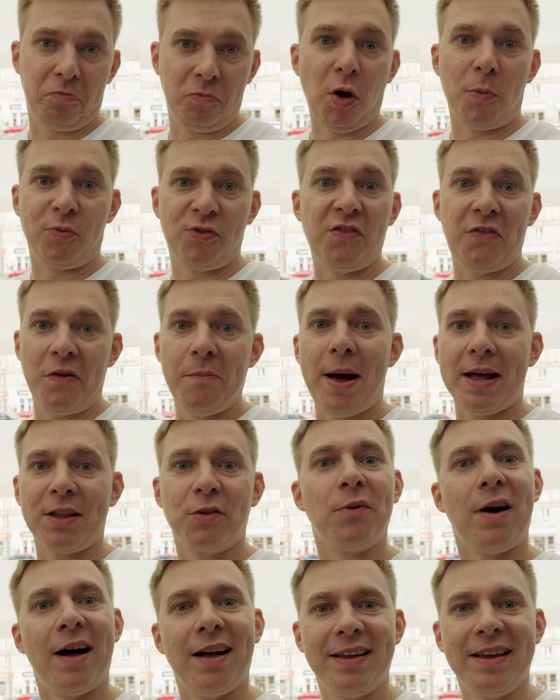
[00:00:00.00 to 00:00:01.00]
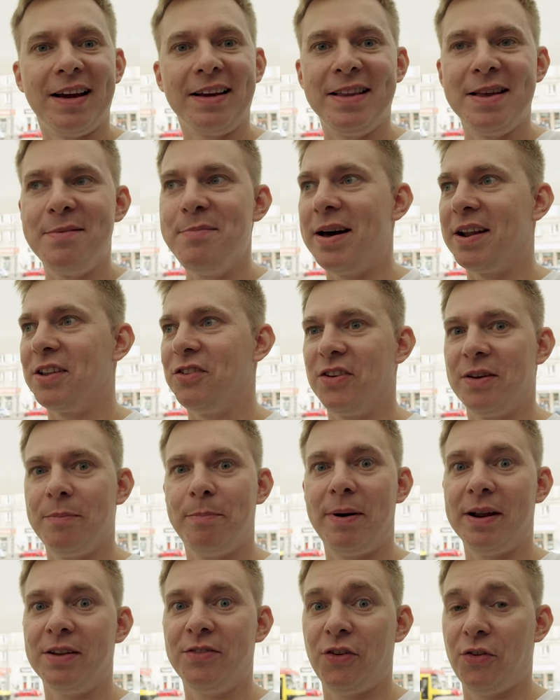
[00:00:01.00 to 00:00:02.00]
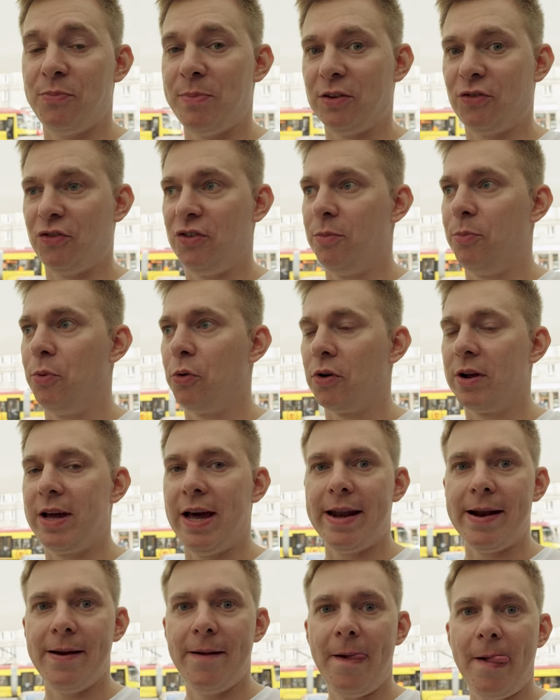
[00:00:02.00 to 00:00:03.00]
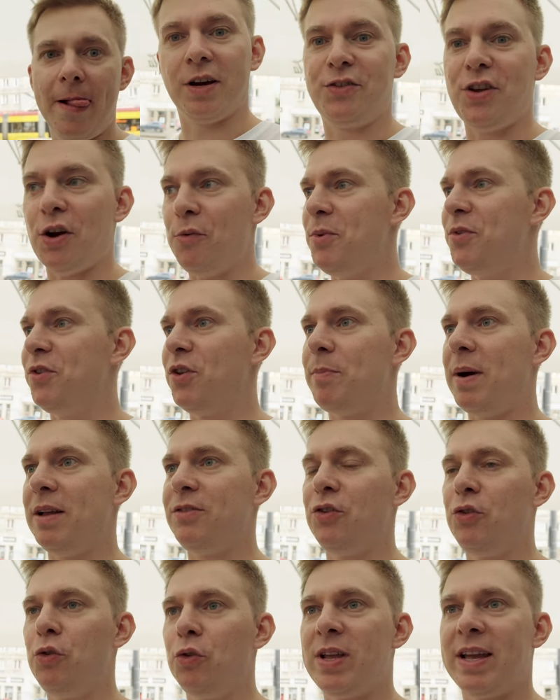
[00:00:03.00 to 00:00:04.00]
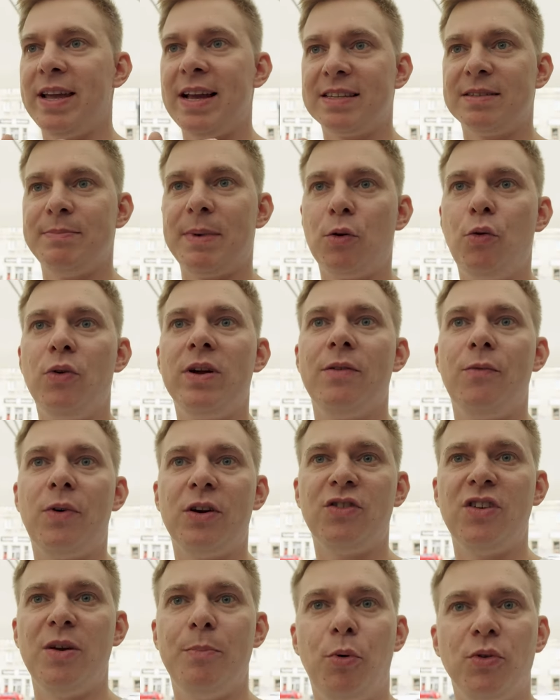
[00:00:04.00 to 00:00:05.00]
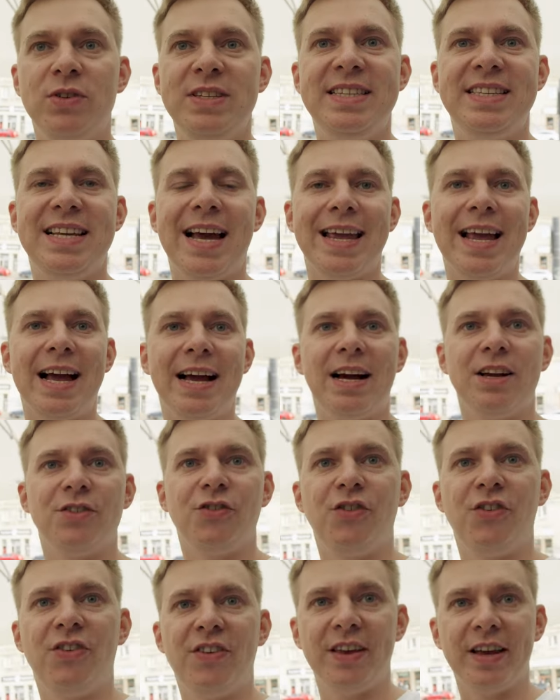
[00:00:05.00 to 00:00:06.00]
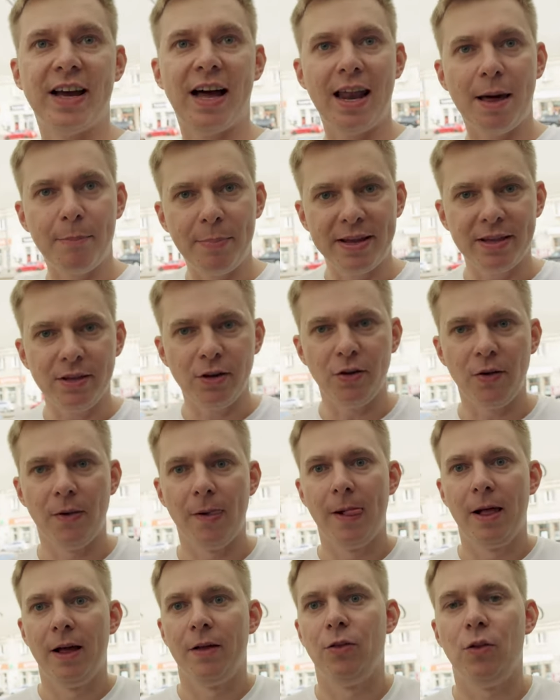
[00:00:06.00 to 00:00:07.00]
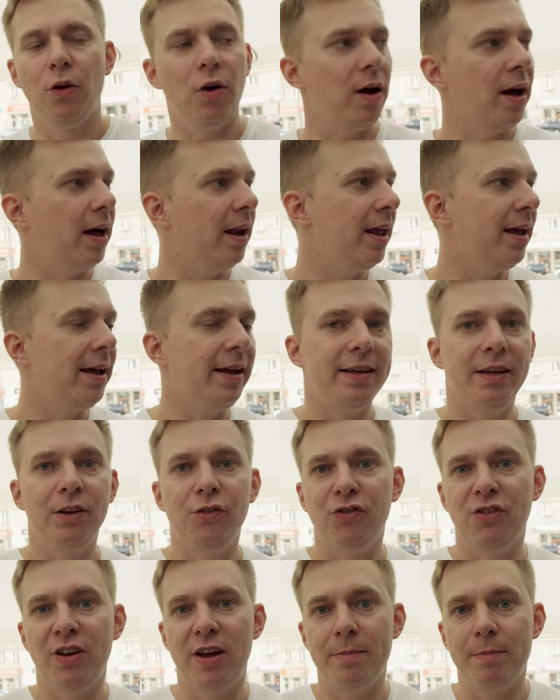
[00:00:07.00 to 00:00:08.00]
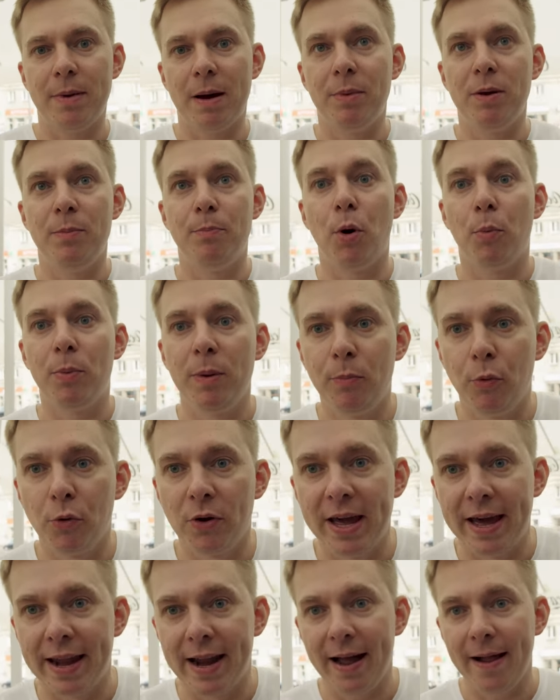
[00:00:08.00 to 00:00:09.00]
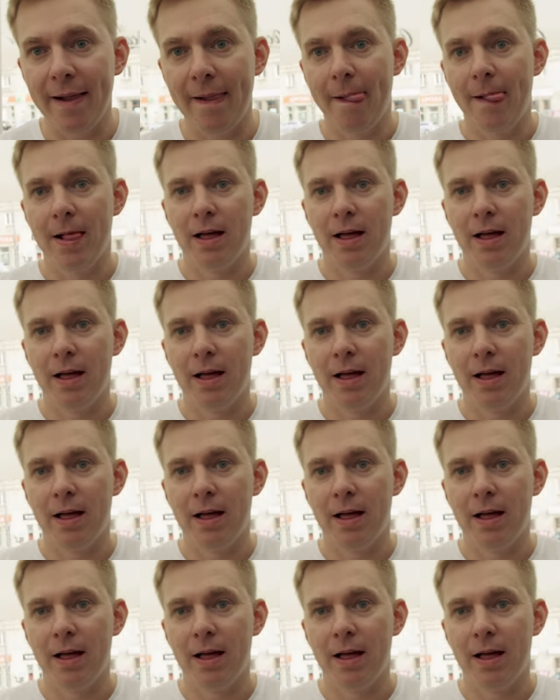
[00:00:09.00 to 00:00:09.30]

dobrze wypadła, jak najbardziej. Bardzo smaczny burger. Chciałbym zobaczyć tutaj, jak smakuje właśnie pozycja jakaś z jalapeno, no ale jeszcze mamy Bobby Burgera,